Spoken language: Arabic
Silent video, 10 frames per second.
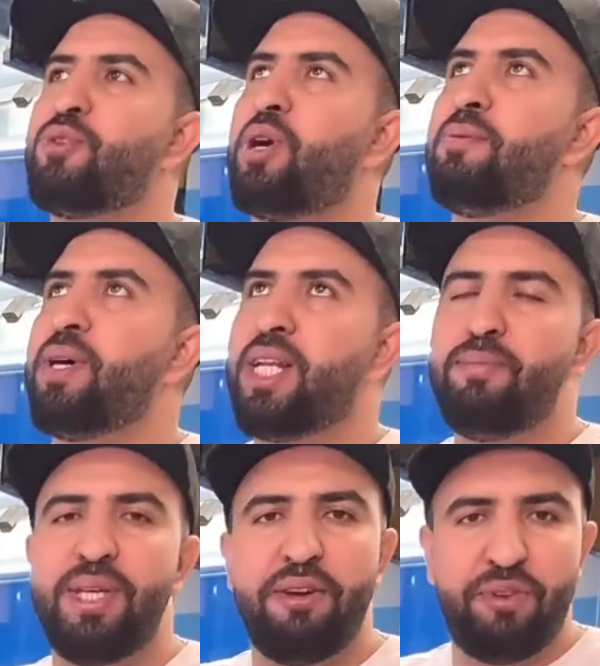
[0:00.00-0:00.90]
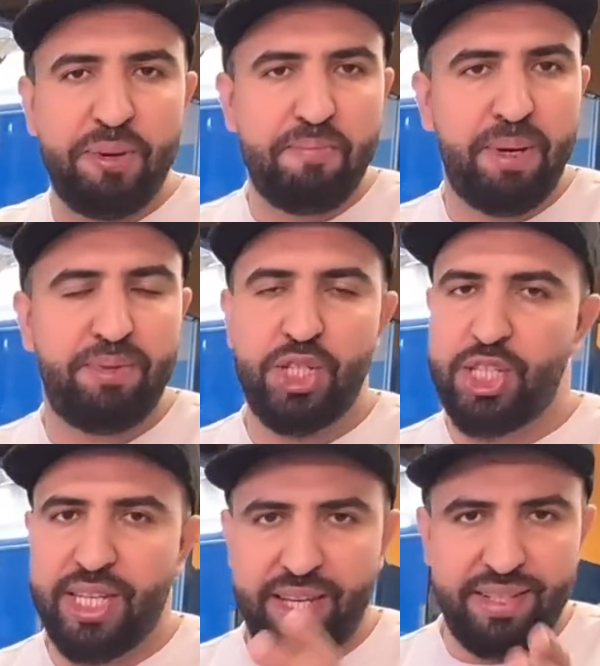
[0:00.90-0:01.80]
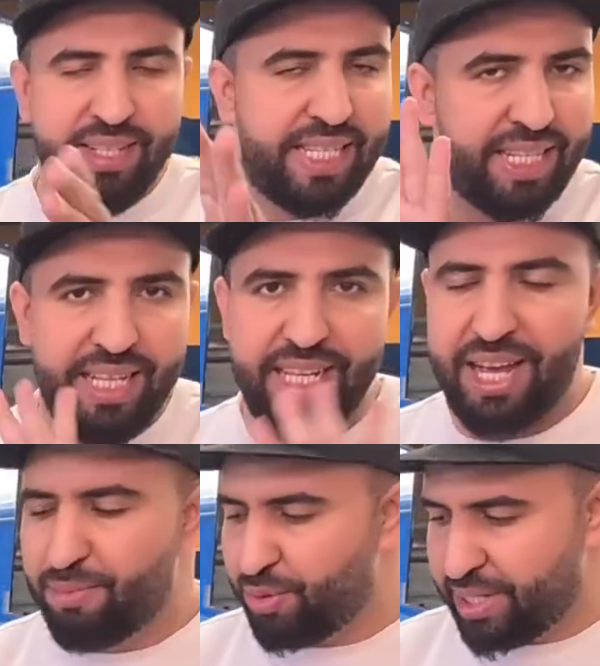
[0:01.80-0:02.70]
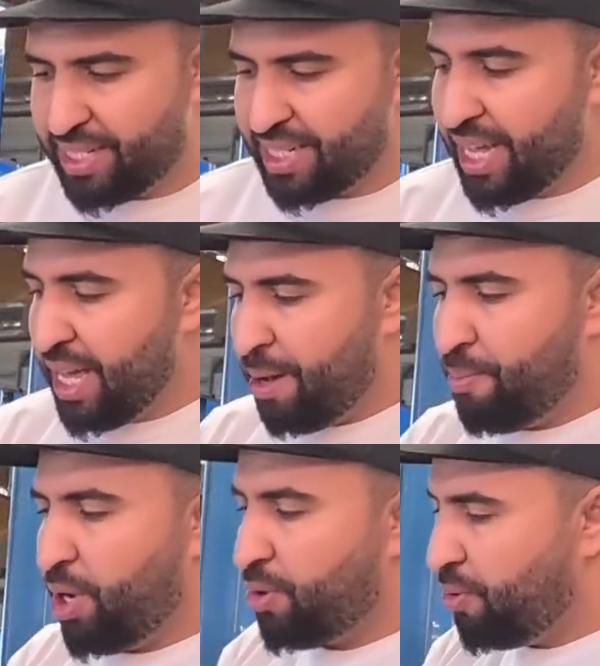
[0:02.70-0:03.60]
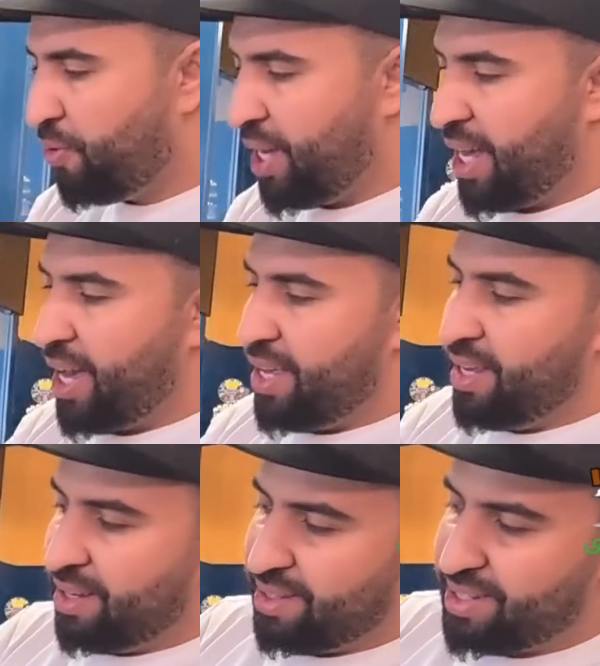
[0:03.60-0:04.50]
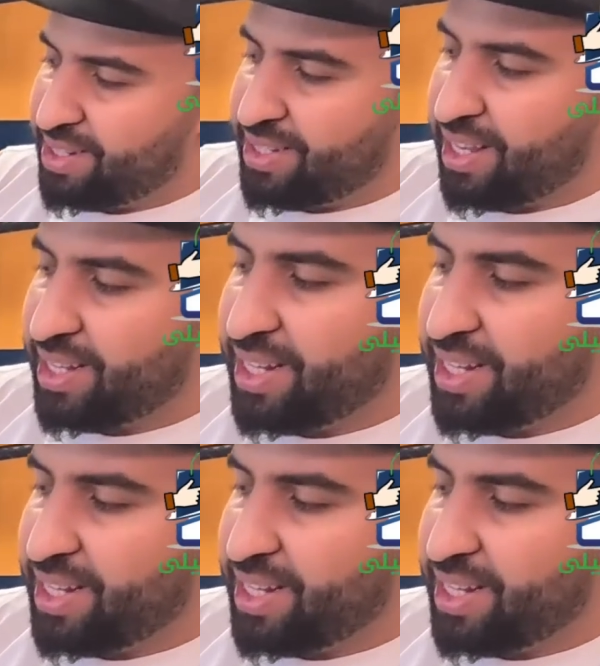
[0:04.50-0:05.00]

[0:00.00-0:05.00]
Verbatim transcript: السوق المغربيه فين ما مشيتي كدير 6 دراهم ونص معروفه ها هي 6